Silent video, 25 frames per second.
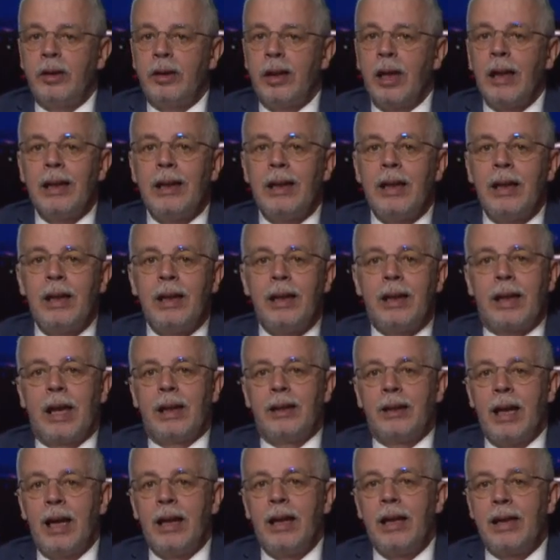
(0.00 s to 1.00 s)
في
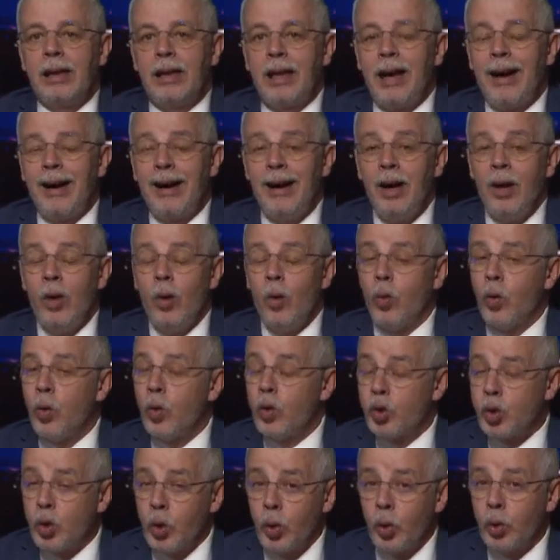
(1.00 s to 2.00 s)
ظل كذلك
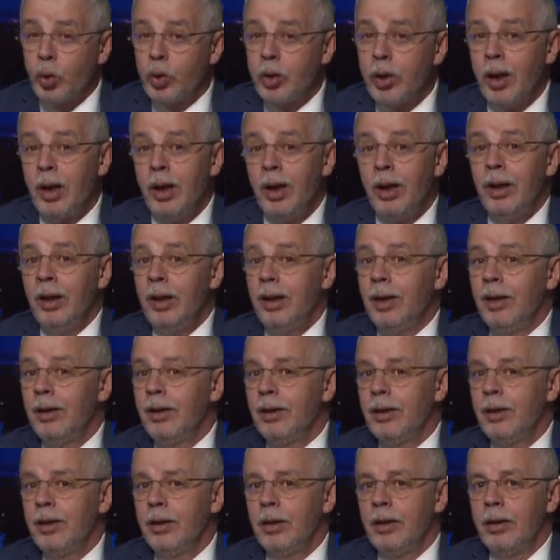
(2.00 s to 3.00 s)
وجود
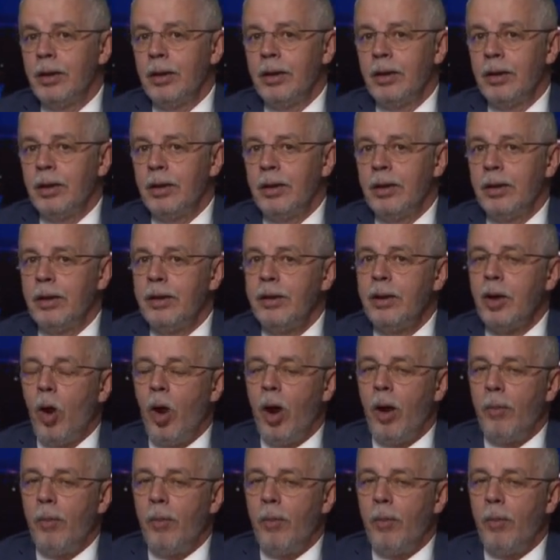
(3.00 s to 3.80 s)
آه،